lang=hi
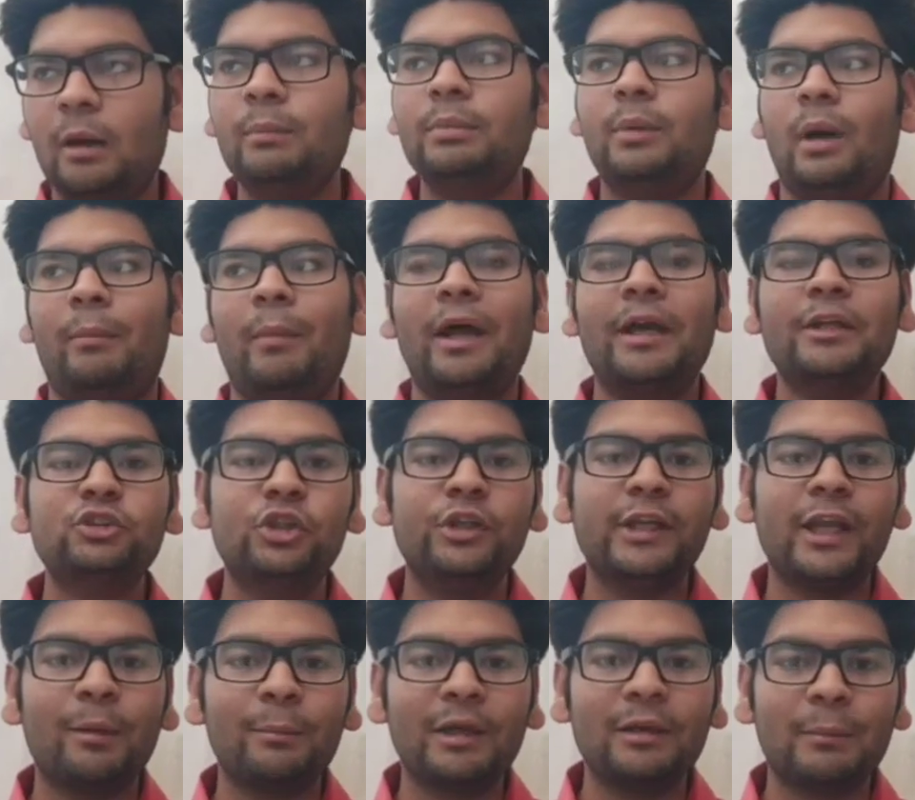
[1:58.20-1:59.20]
अब हमारे जो
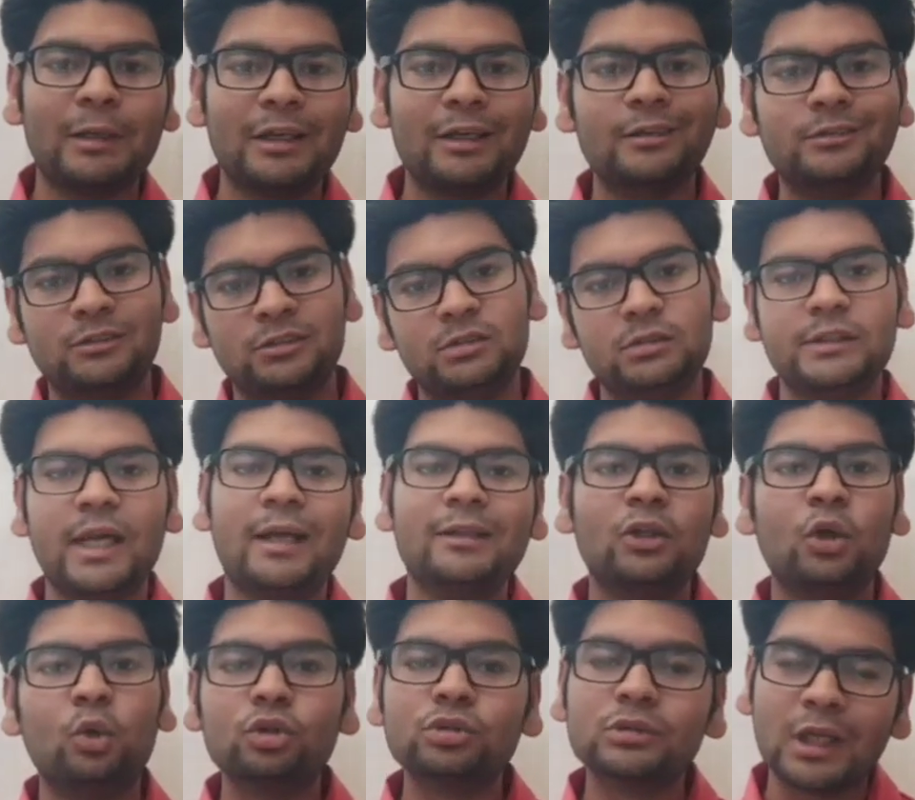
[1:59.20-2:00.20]
इंडिया में मतलब
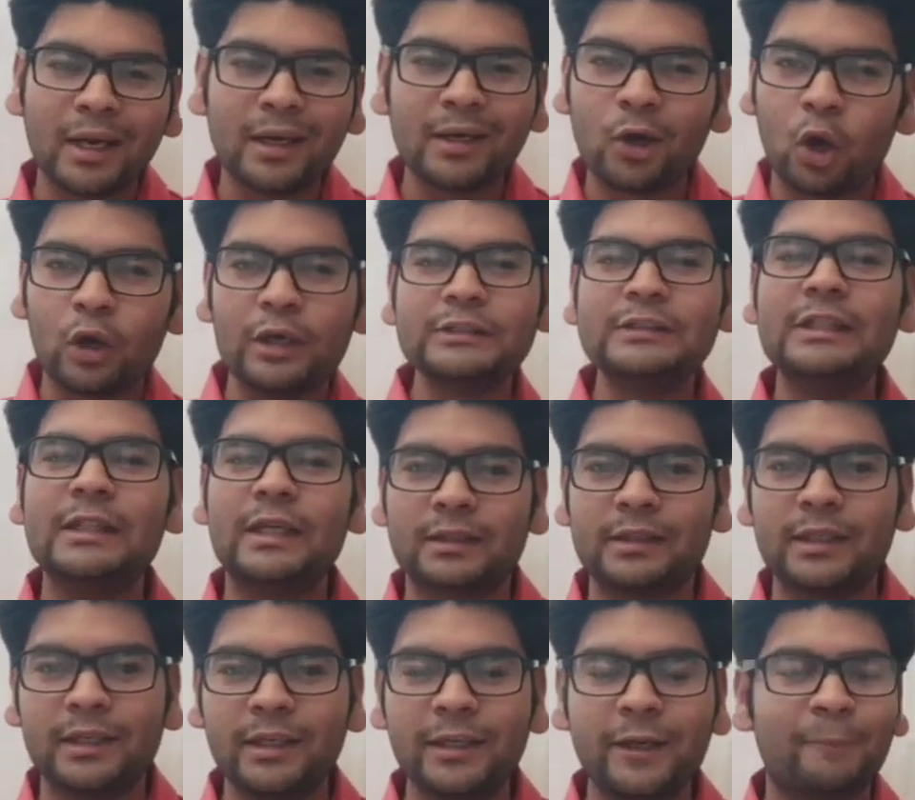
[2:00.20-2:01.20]
ज़्यादातर लोग ज़्यादा नॉलेज नहीं रखते